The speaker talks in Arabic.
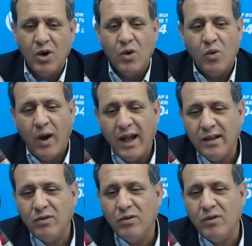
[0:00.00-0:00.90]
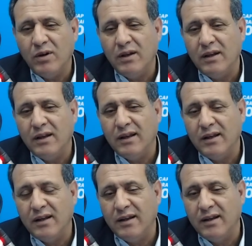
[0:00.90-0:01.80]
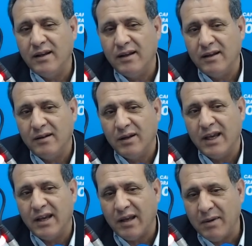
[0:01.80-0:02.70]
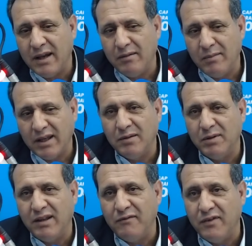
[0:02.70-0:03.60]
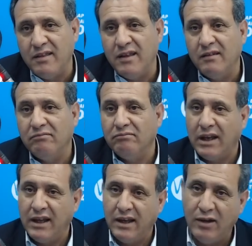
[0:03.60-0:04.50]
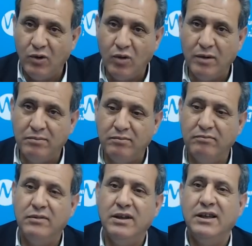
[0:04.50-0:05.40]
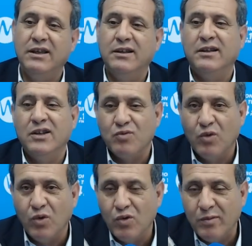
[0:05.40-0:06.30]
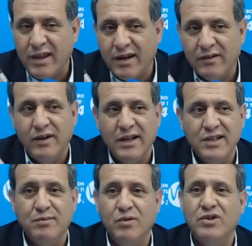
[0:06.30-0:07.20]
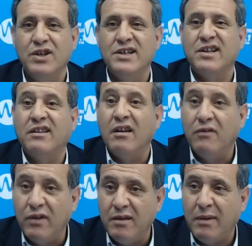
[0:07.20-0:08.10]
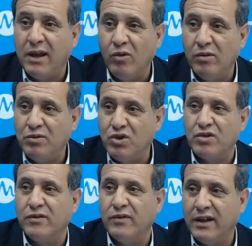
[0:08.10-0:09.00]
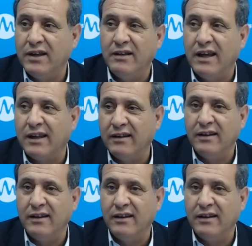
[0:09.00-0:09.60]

وعنده الـ الـ كان قبل المكتب التنفيذي معناها هو نجم نقولوا مثلا في الحزب هو الجهاز التنفيذي معناها هو اللي باش يشرف على اداره